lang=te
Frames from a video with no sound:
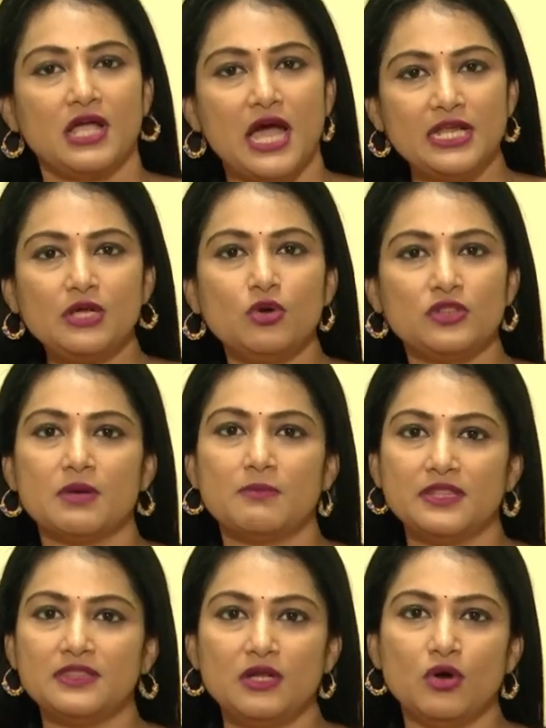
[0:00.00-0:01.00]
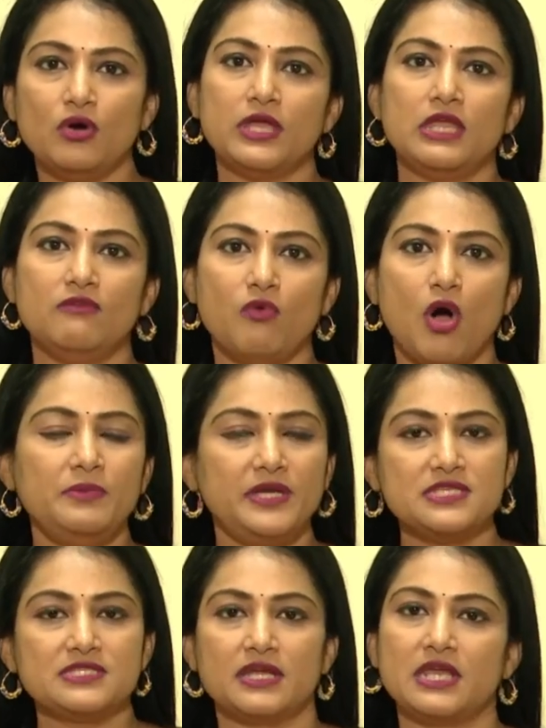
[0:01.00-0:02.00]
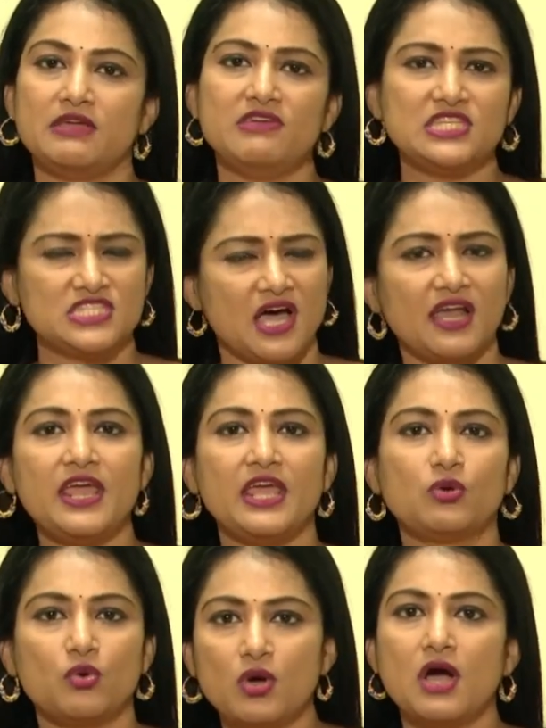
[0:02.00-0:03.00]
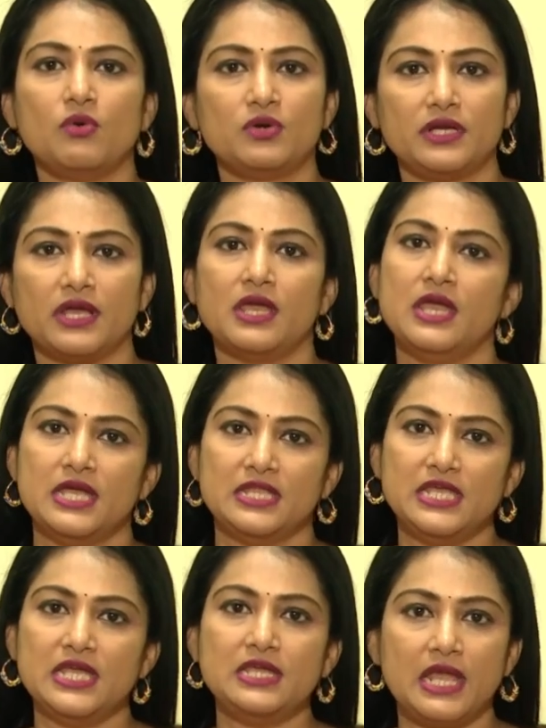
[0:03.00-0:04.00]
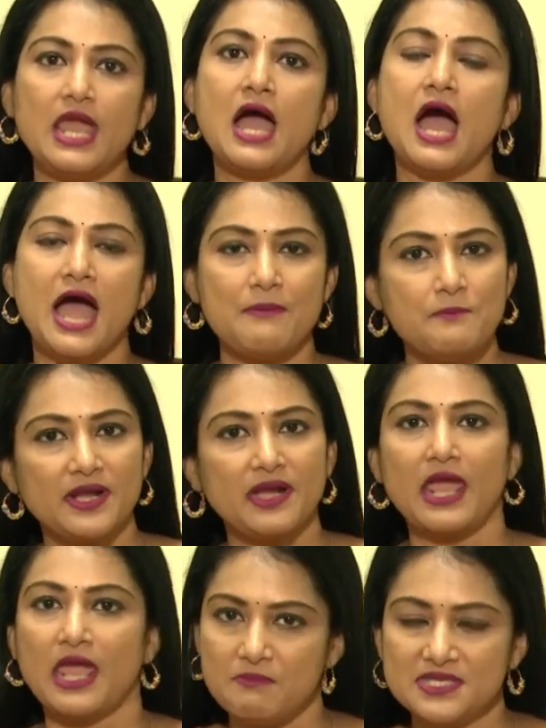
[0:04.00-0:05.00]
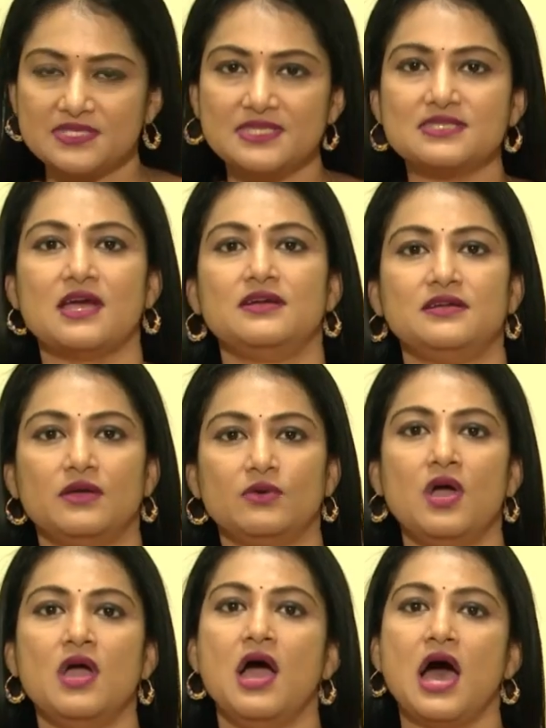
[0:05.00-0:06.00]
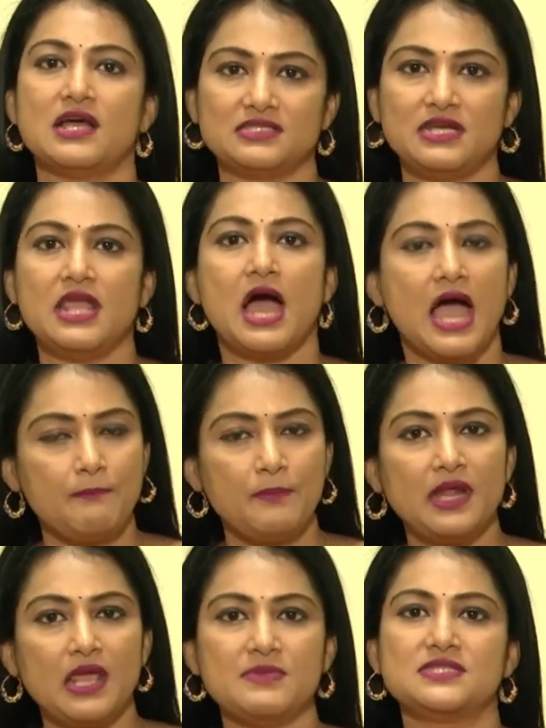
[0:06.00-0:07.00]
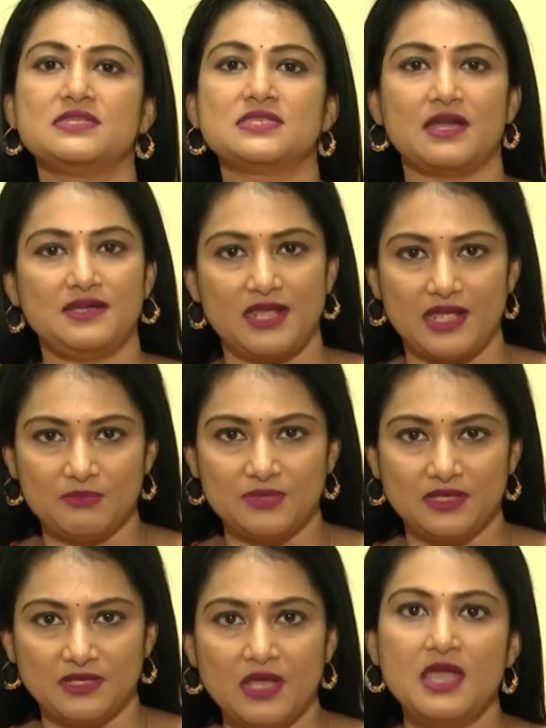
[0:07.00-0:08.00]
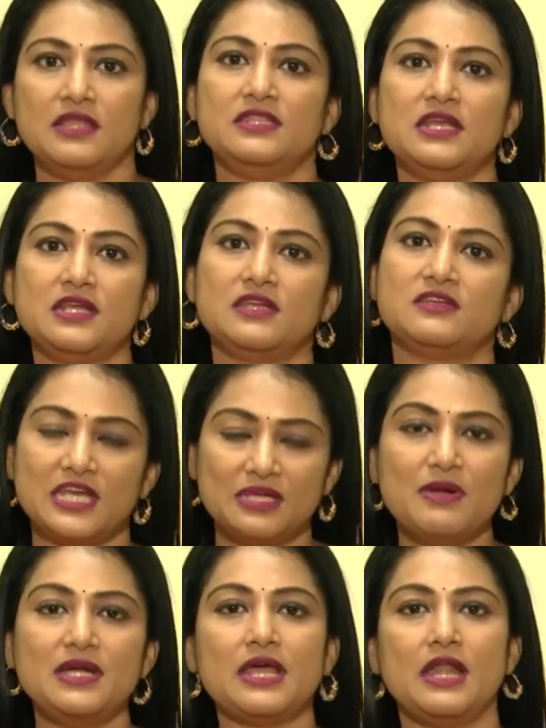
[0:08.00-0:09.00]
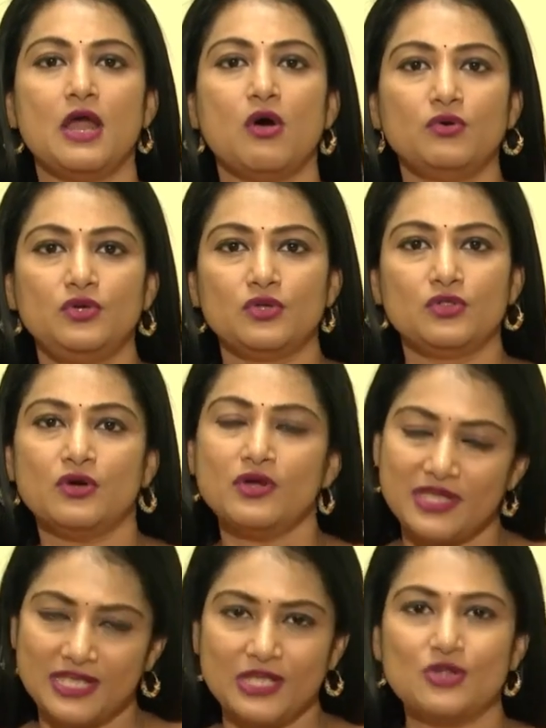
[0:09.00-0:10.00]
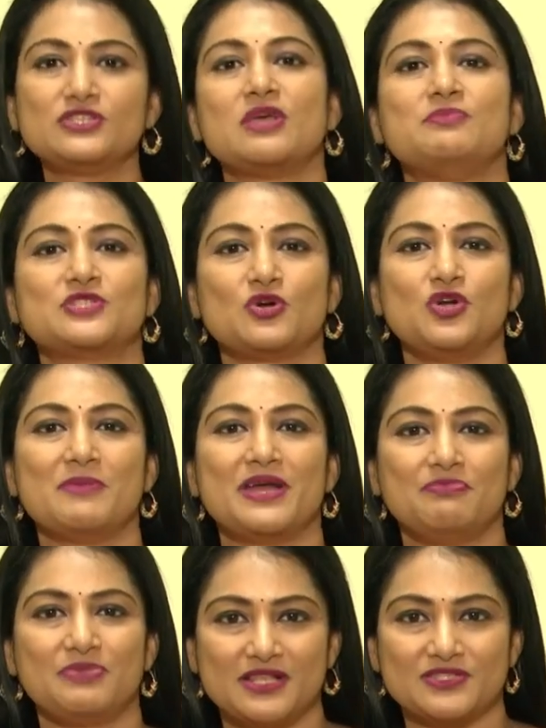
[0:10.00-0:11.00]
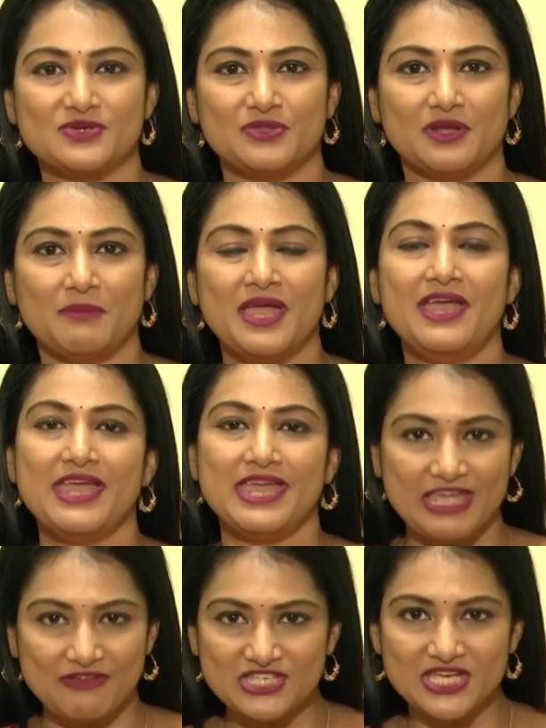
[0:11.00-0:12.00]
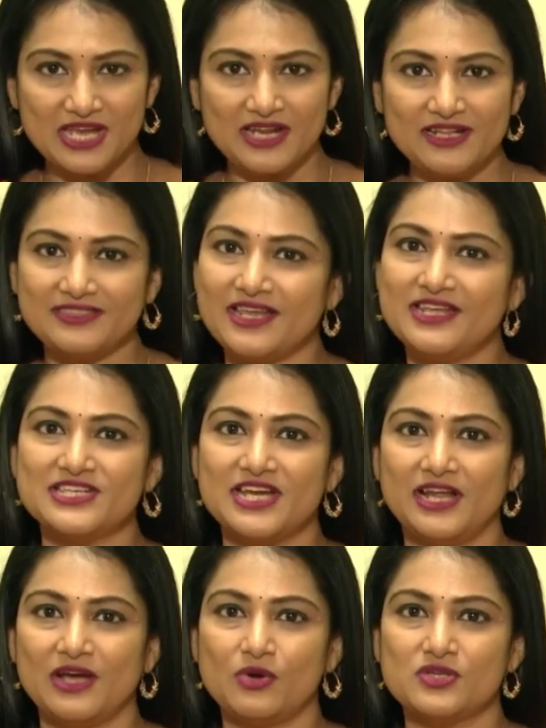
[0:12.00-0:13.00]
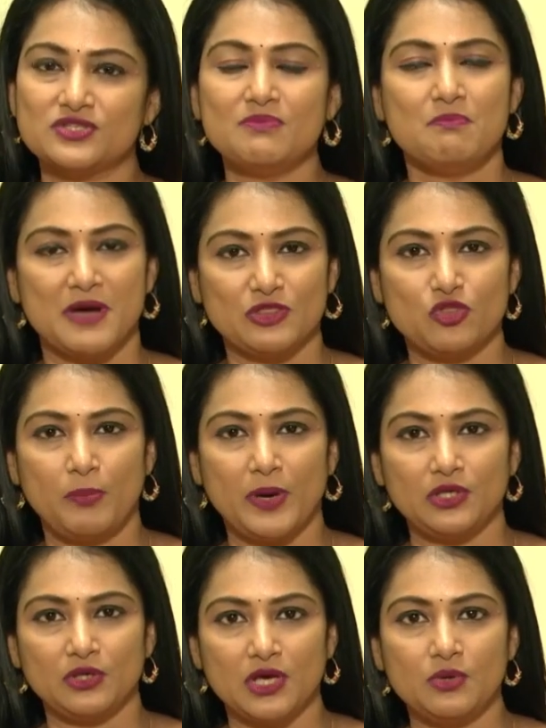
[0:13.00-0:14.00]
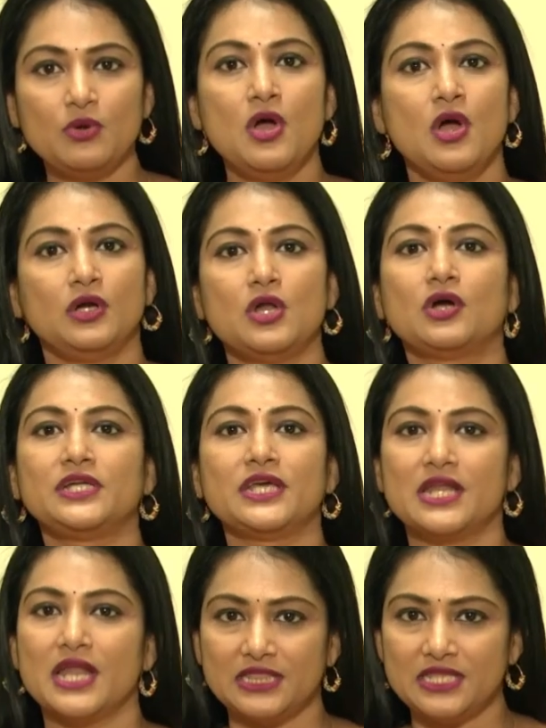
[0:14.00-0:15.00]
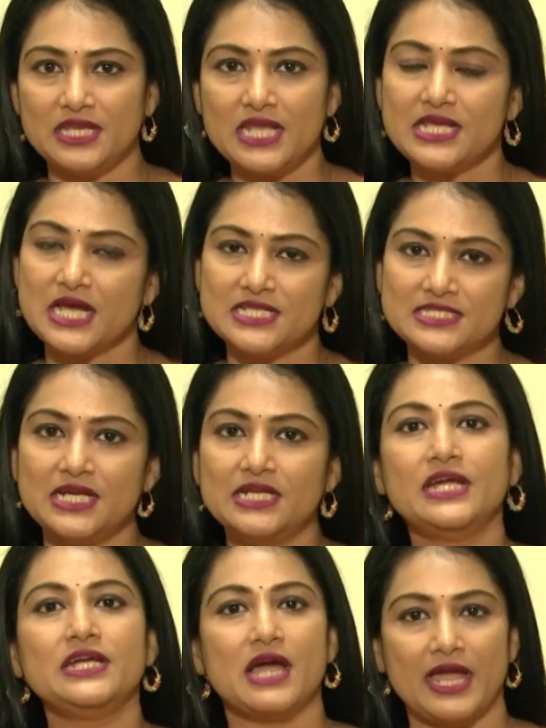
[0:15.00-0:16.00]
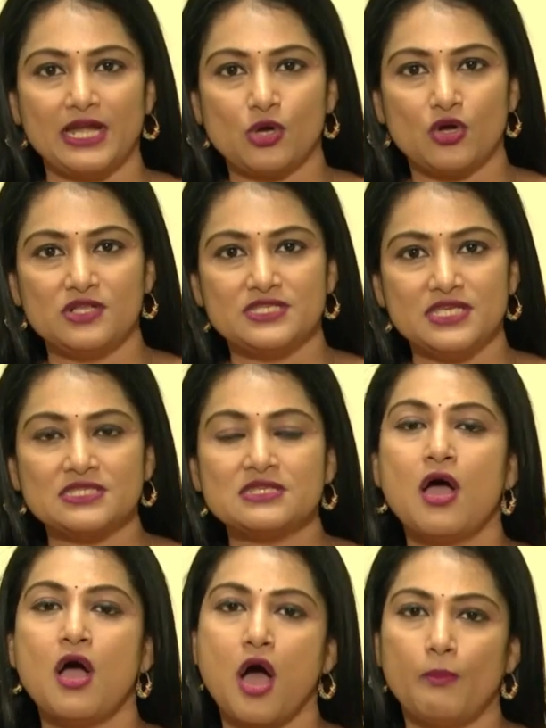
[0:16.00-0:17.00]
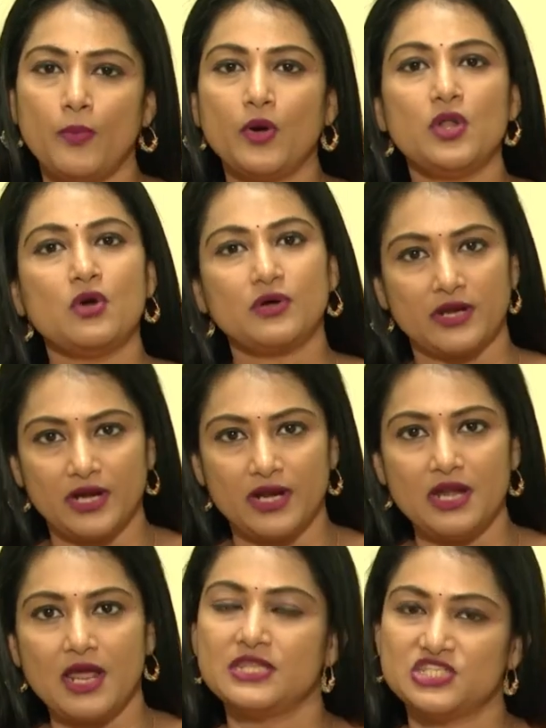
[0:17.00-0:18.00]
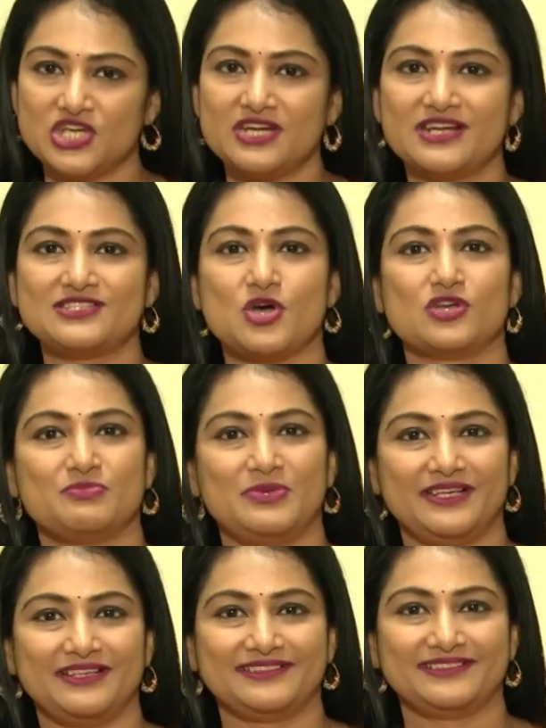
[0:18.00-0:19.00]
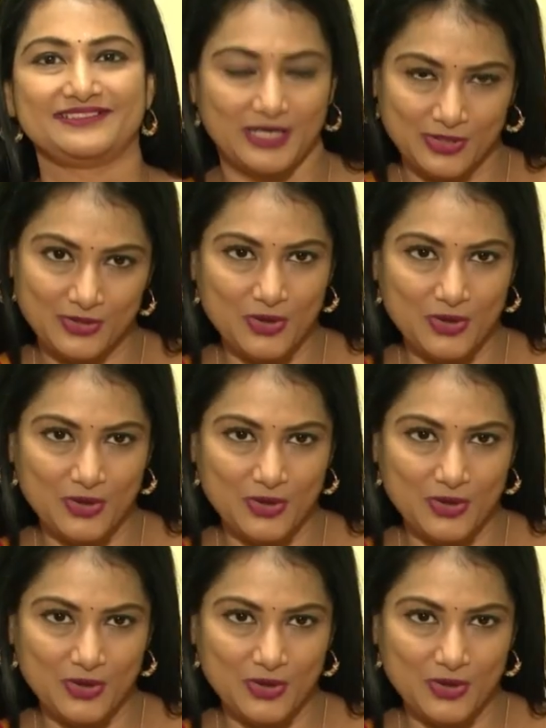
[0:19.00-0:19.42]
కానీ కొంతమందిలో ఈ వామిటింగ్స్ అనేవి చాలా ఎక్కువగా ఉంటాయి దీన్నే హైపర్ ఎమిసిస్ అంటారు అసలు ఈ హైపర్ ఎమిసిస్ అంటే ఏమిటి దీనికి ట్రీట్మెంట్ ఎలా ఉంటుందో ఈరోజు ఎపిసోడ్లో మనం తెలుసుకుందాం ఈ విషయాలని తెలియజేయడం కోసం మనతో పాటు ఉన్నారు డాక్టర్ నందిని కన్సల్టెంట్ గైనకాలజిస్ట్ అపోలో క్రెడిల్ అండ్ చిల్డ్రన్స్ హాస్పిటల్ హలో